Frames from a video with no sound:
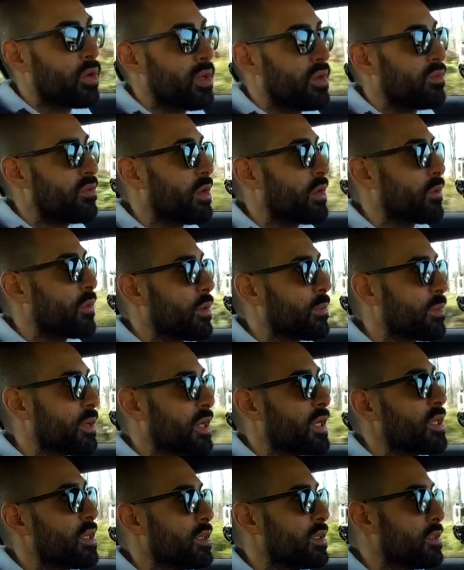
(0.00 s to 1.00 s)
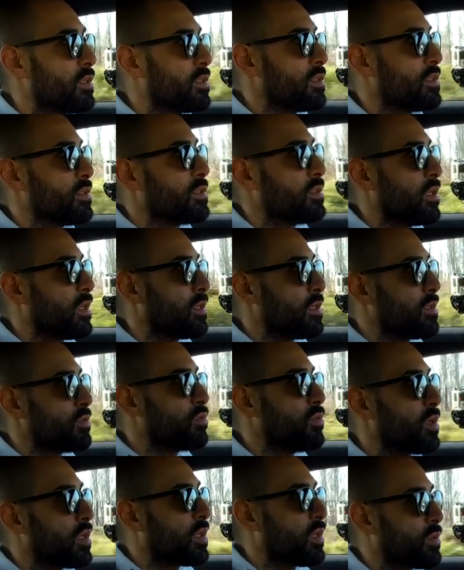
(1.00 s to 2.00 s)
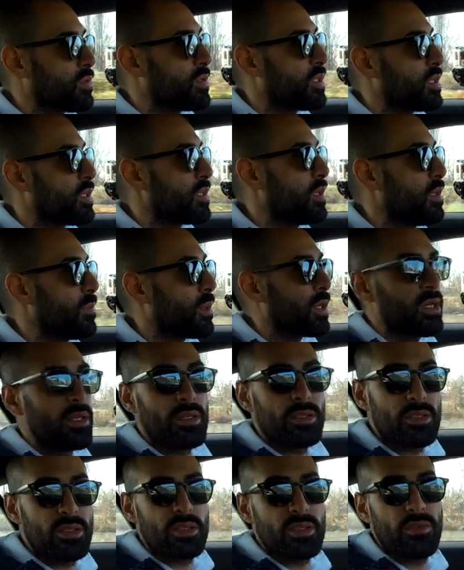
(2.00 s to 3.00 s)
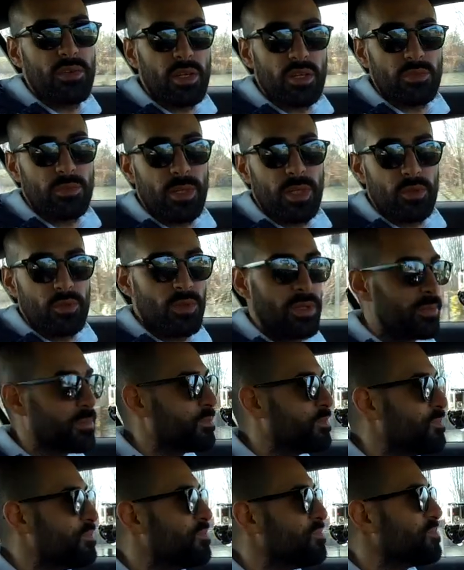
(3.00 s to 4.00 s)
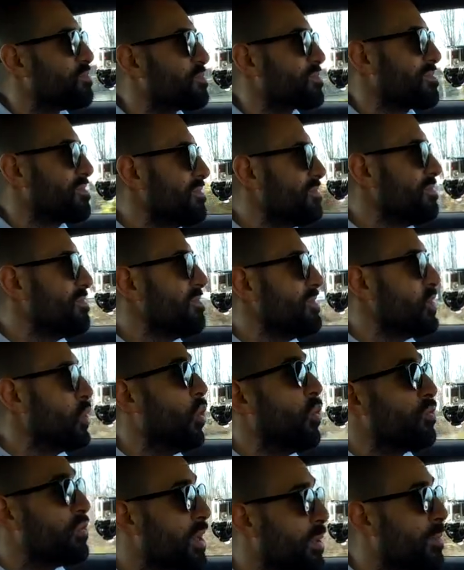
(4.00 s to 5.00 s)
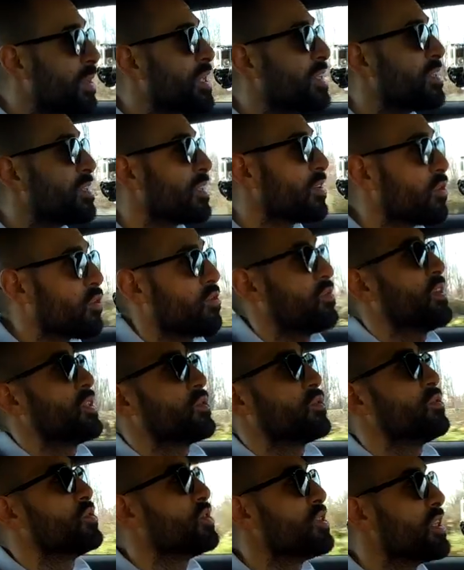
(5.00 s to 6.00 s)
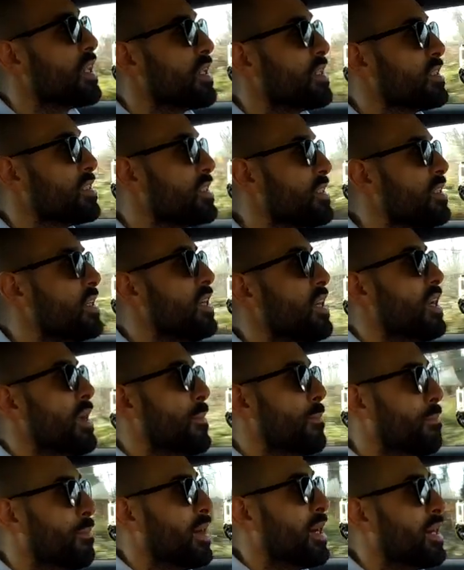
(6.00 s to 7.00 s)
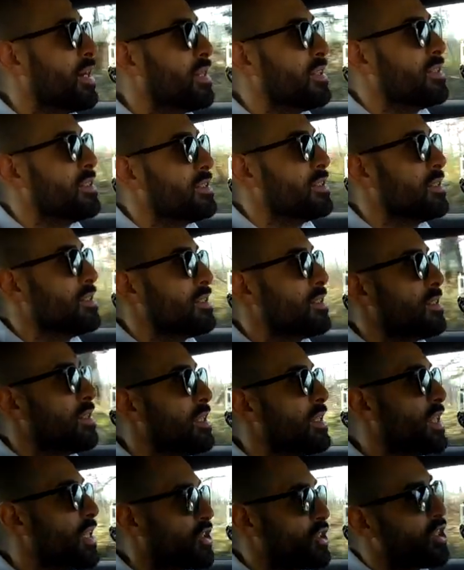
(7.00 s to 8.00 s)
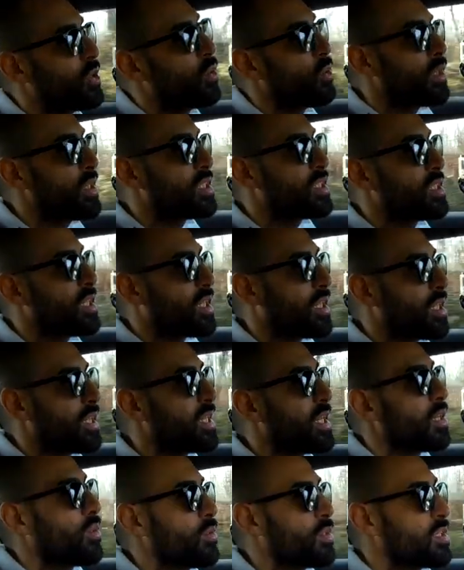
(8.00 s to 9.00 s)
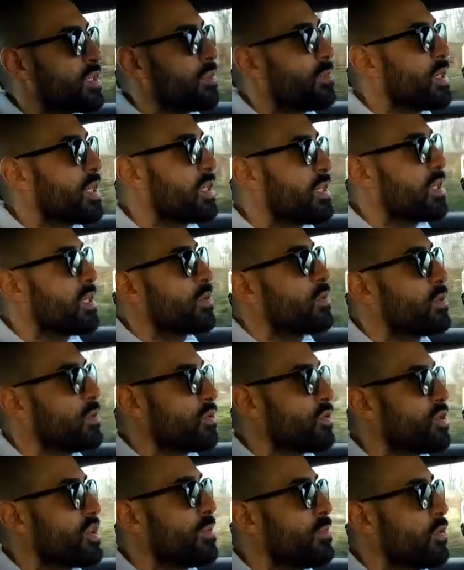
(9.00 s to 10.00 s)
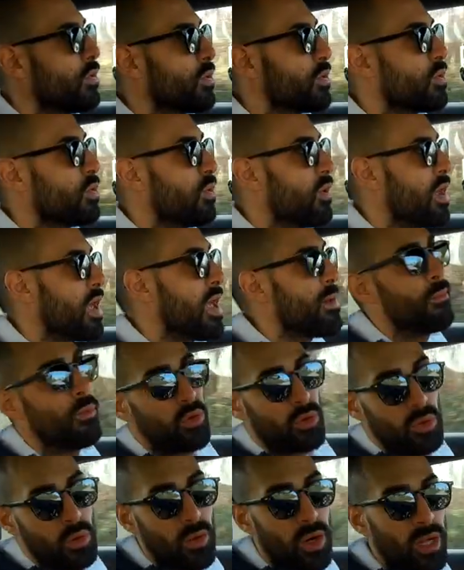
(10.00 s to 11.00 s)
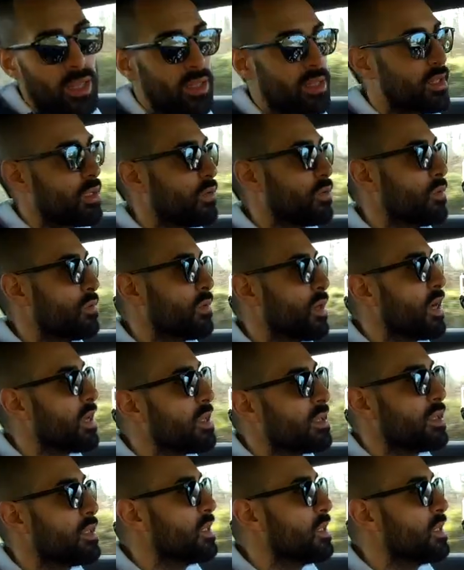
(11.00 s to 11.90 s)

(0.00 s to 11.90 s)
a fare un upgrade eh, sulla carrozzeria della macchina senza averla sbattuta. Ovviamente non ho fatto incidenti, ma eh, la sicurezza che dà questa macchina quando si è a bordo è molto alta, non hai